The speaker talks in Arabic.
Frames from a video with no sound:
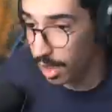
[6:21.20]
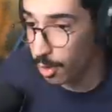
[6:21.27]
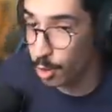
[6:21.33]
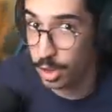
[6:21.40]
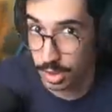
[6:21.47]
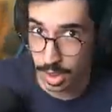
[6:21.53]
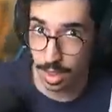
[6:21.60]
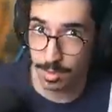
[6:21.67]
لو
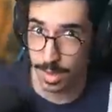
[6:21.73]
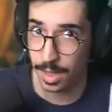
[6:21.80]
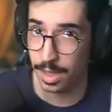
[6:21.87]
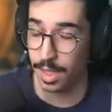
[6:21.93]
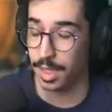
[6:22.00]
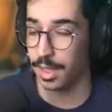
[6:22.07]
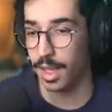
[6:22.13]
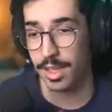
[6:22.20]
انت لعبت
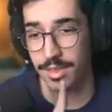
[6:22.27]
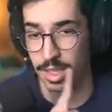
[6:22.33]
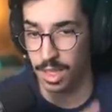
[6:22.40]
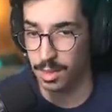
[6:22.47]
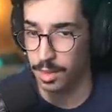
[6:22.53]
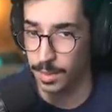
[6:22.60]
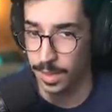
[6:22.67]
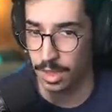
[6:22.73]
كثير انصحك
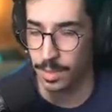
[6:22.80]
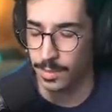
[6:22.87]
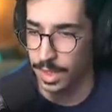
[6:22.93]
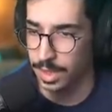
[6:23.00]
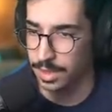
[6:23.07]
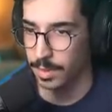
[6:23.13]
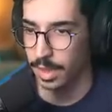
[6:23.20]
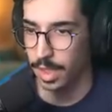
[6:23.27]
بالباتل
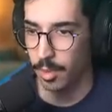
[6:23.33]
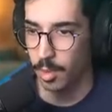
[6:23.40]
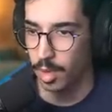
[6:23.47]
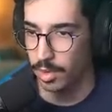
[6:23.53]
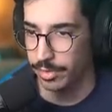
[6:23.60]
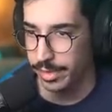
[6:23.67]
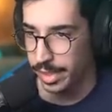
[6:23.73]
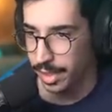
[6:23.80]
باس طبعا ابغى
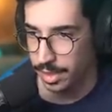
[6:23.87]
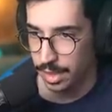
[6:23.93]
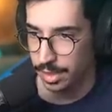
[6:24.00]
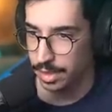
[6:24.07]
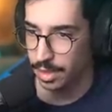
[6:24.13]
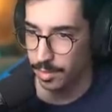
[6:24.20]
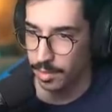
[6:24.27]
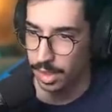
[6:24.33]
1000 كريدت
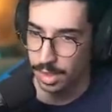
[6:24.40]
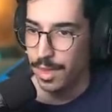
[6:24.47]
طبعا